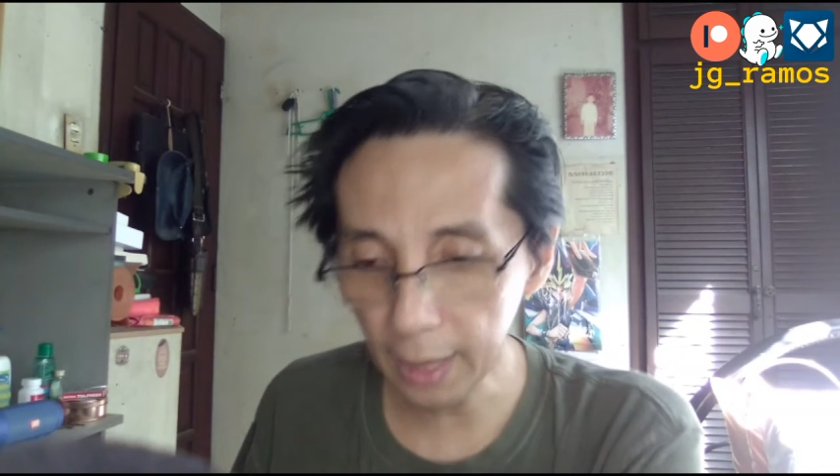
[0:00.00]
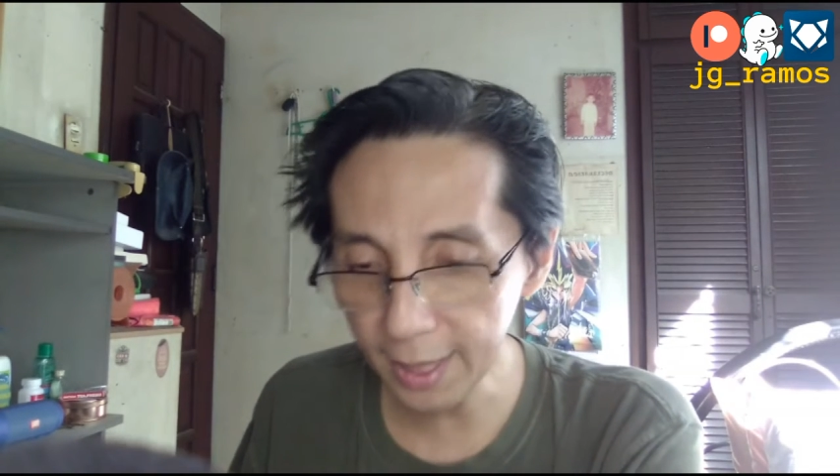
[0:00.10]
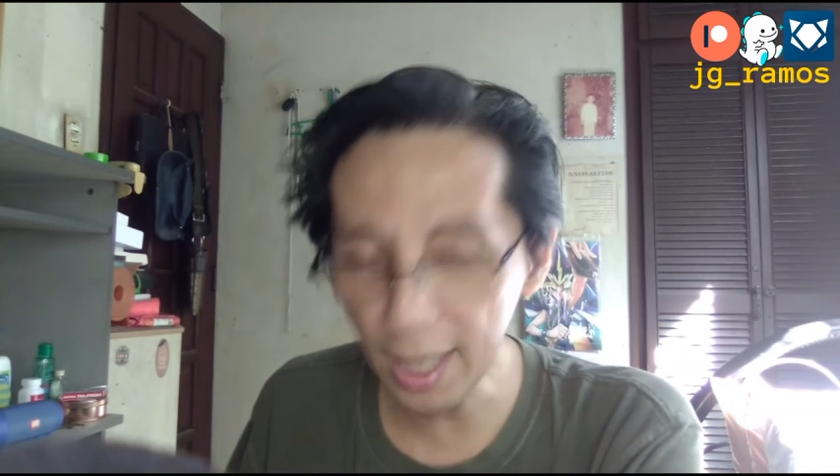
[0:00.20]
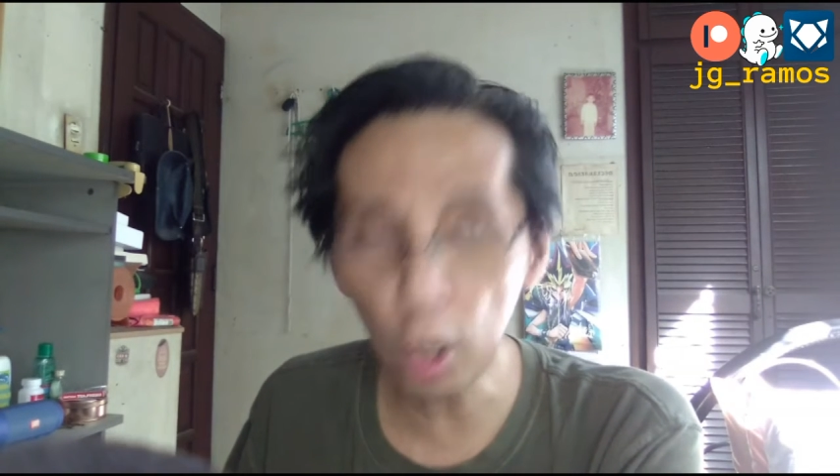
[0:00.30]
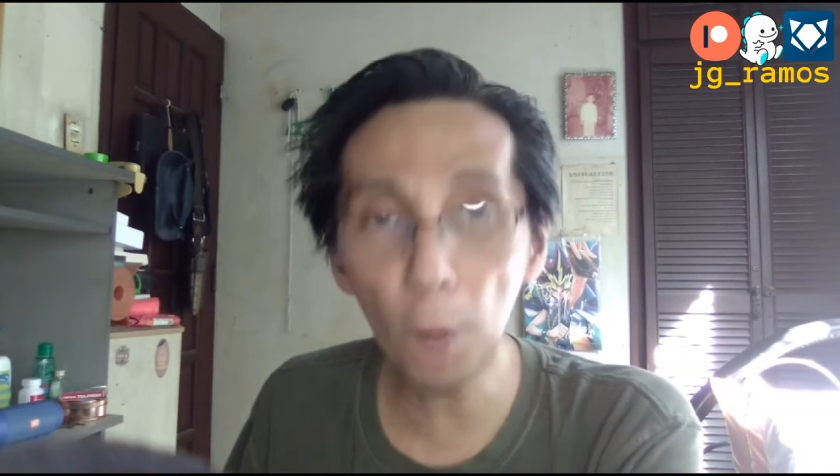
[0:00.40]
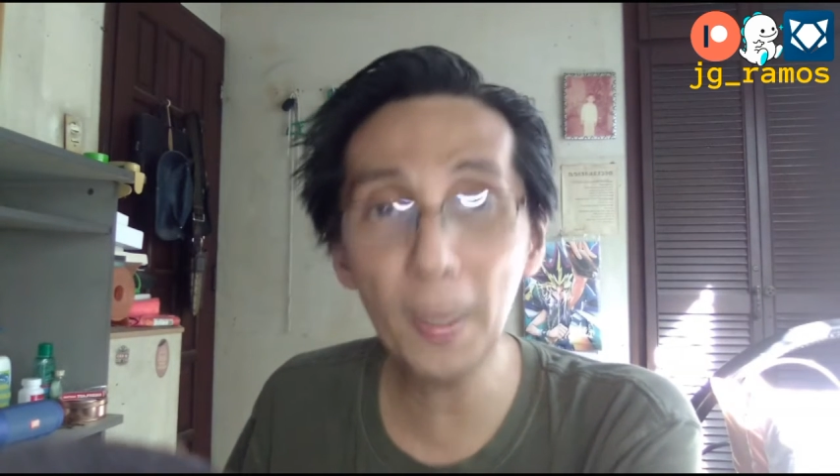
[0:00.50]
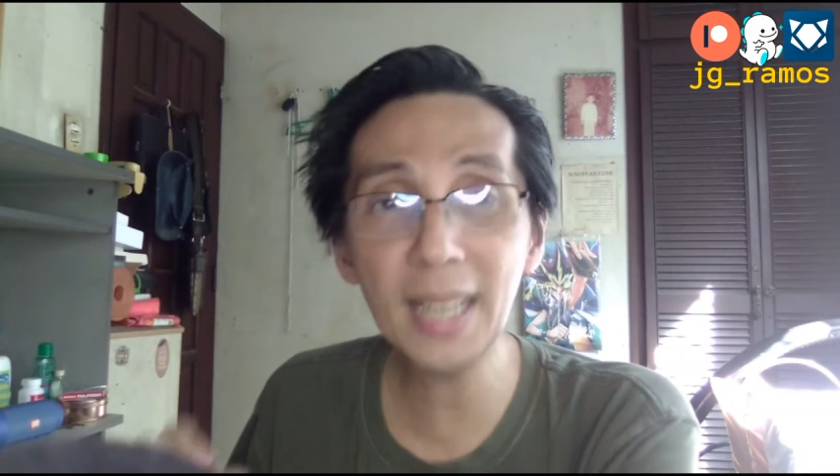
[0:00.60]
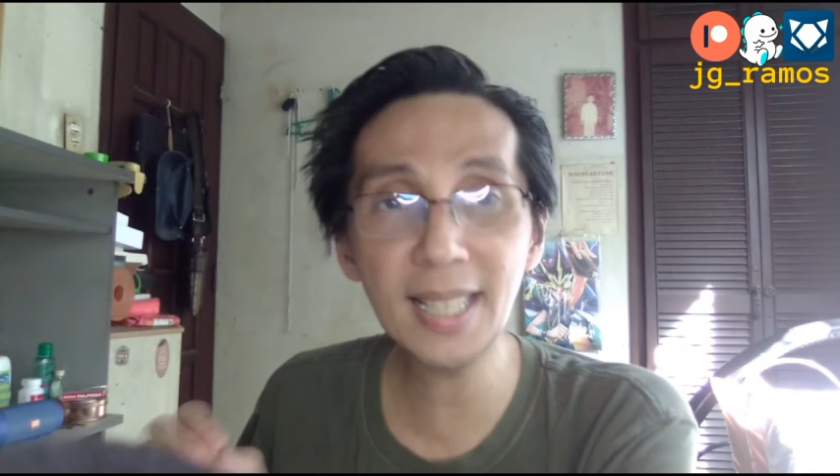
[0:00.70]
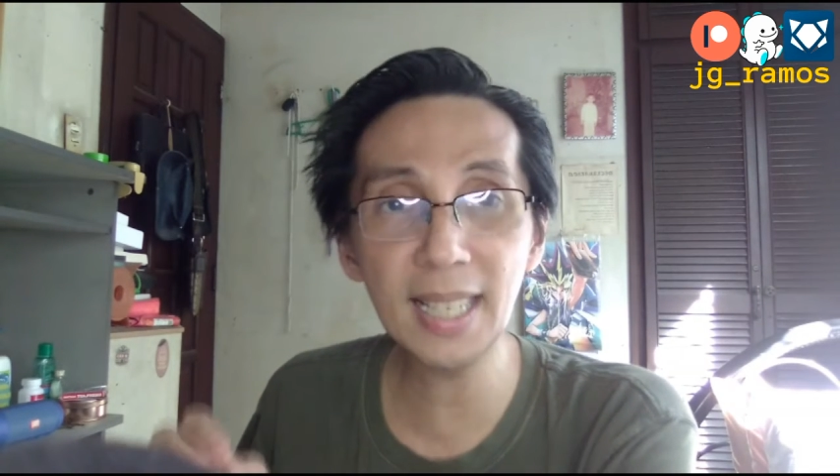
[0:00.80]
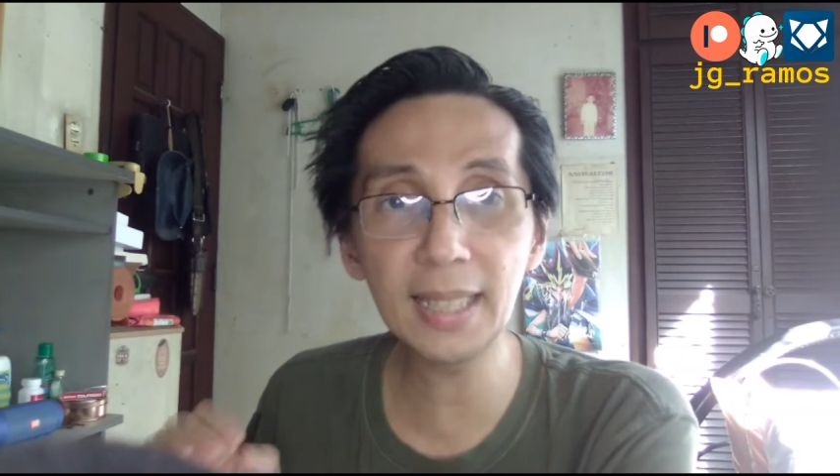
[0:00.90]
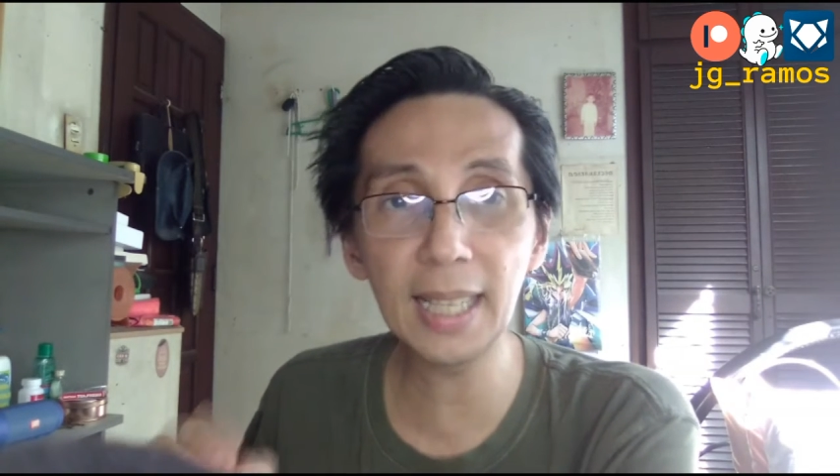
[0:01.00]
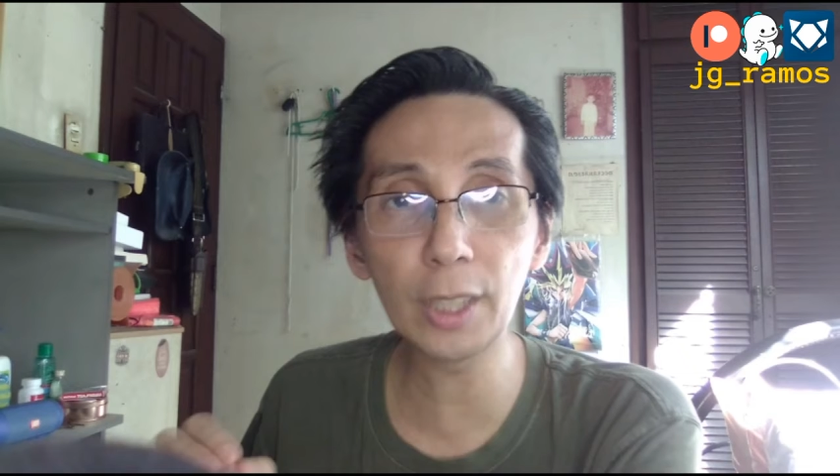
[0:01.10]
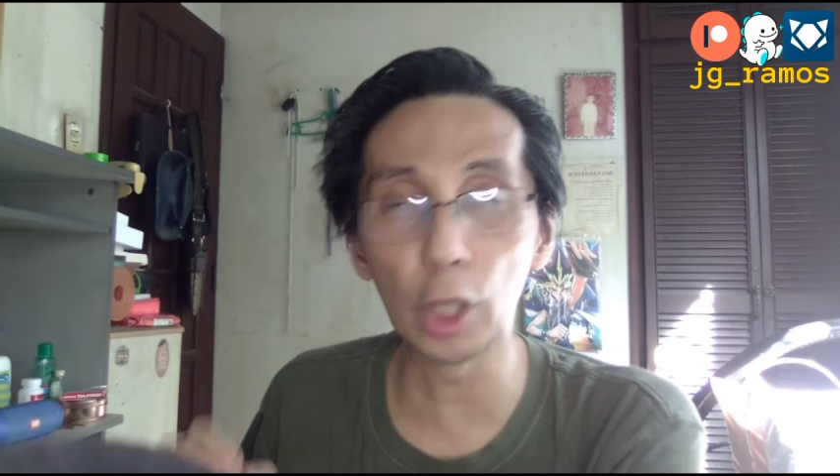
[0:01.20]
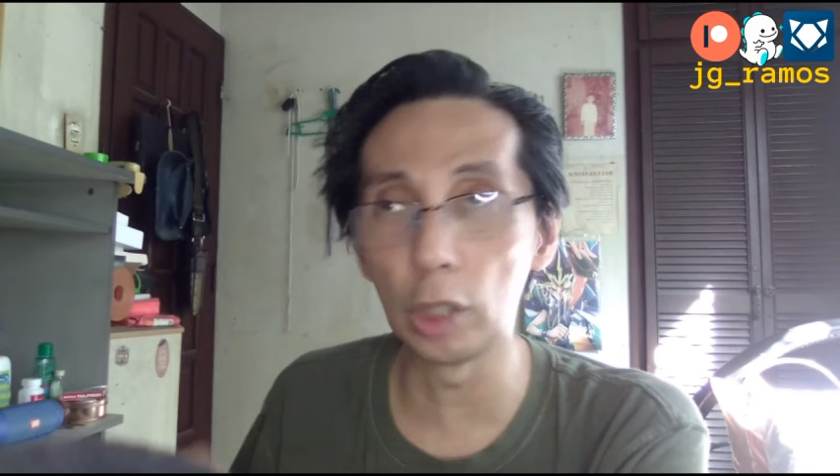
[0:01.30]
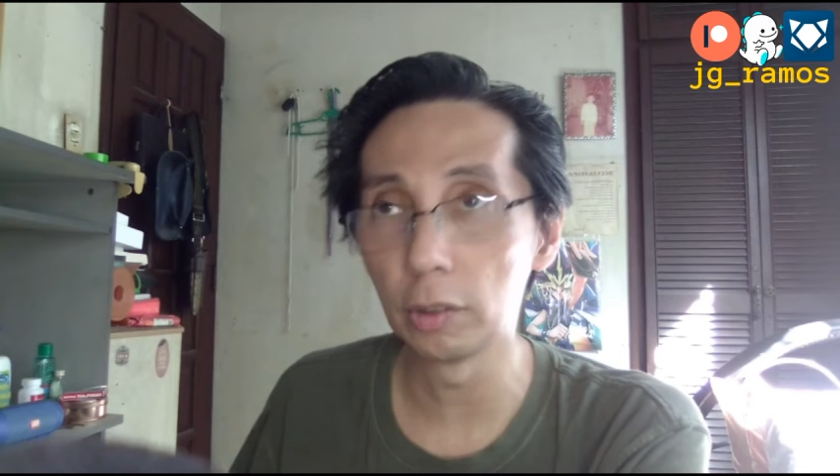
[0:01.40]
Kasi ang opening scene
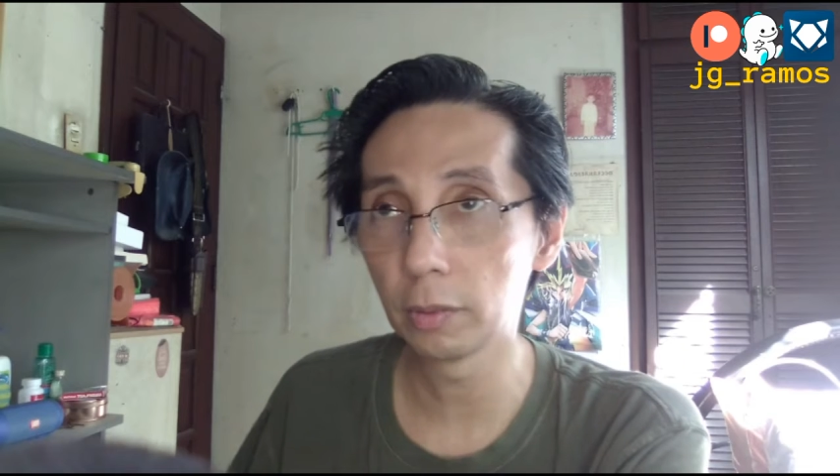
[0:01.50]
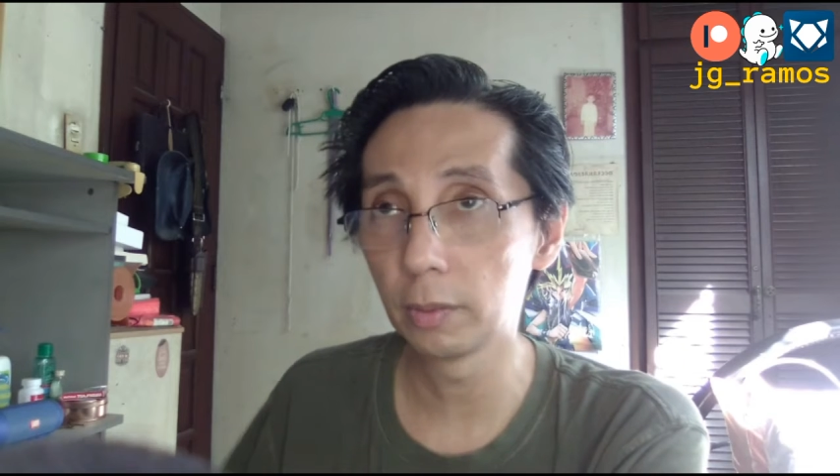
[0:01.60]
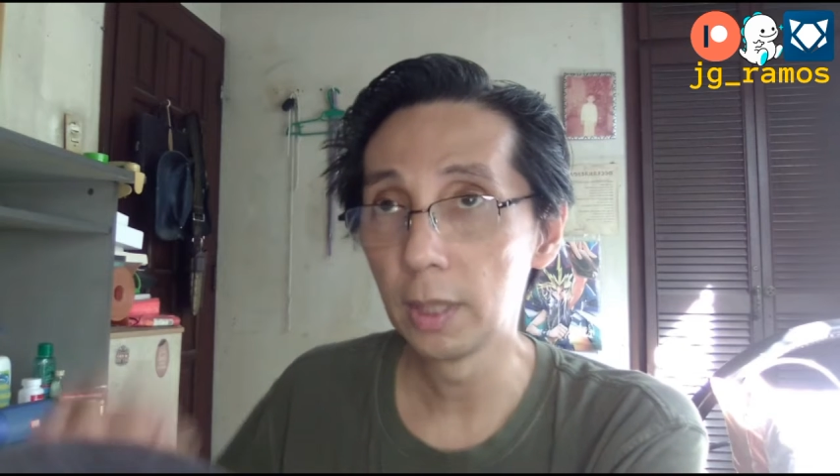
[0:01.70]
dito,